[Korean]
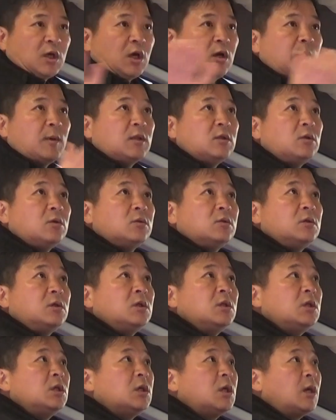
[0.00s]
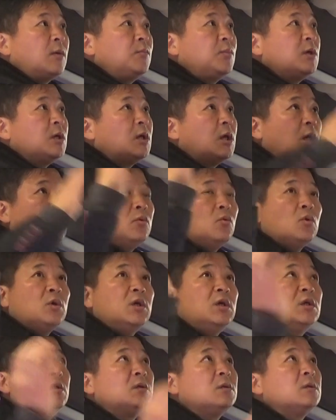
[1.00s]
제가 만들어 드린 이 캠핑카의 이
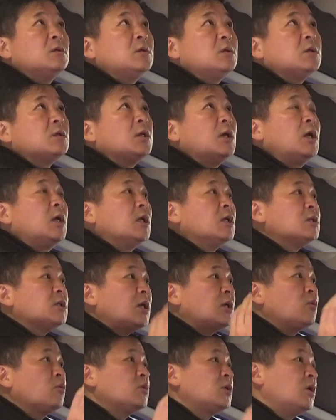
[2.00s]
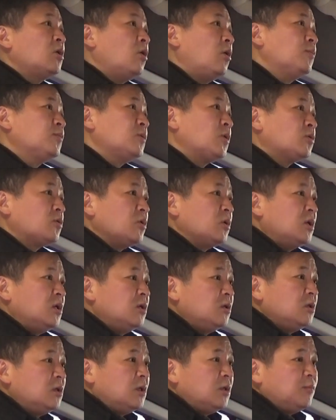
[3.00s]
기능들은 자동차에 없었던
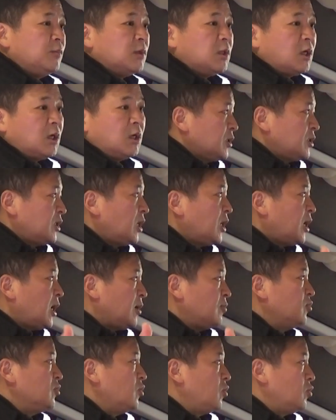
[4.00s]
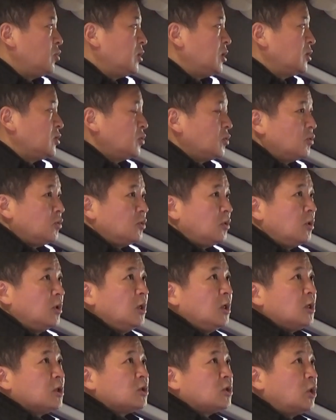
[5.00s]
기능들입니다 차가 아무리 오래됐어도
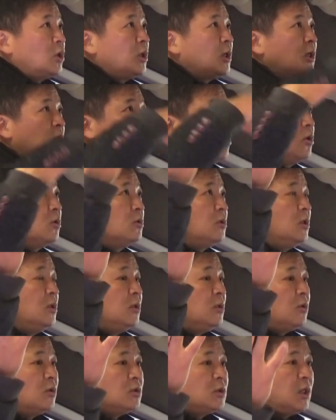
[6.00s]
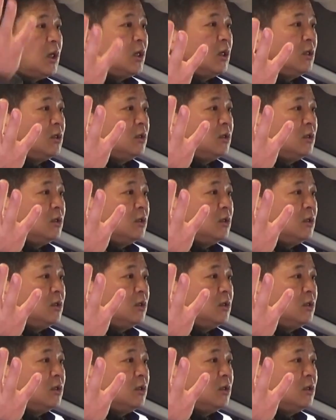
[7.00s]
저희가 넣어 드리는 건 새